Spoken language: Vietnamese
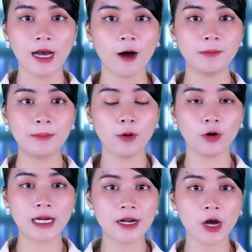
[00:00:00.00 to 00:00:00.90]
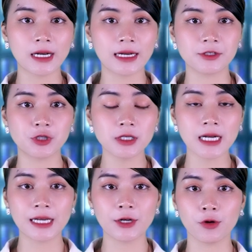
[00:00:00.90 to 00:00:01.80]
Ông Nimmo đã nói rằng trước
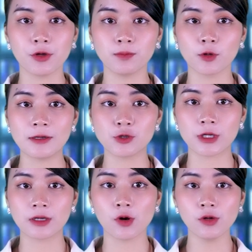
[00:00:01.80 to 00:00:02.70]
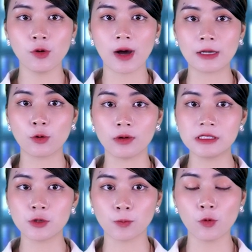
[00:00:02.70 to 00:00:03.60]
đây nội dung tuyên truyền đối ngoại của
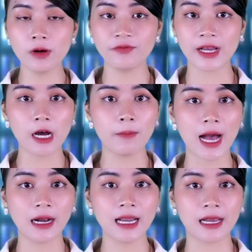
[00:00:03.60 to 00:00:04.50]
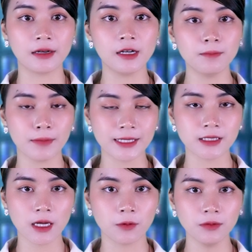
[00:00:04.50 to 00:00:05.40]
Trung Quốc về cơ bản là nước Mỹ
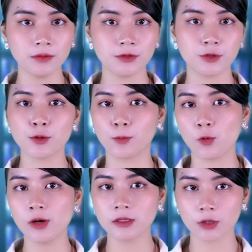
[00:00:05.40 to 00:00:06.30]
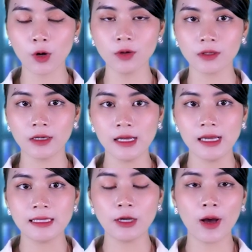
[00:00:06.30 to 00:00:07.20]
xấu, Trung Quốc tốt,
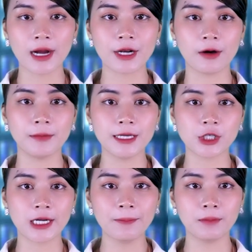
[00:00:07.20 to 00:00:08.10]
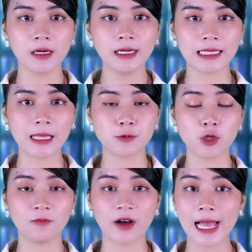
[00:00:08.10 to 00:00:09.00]
nhưng hoạt động Internet mới lại tập
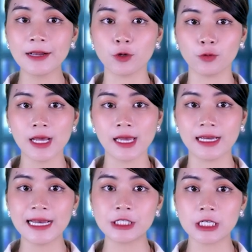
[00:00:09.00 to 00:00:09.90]
trung vào các chủ đề gây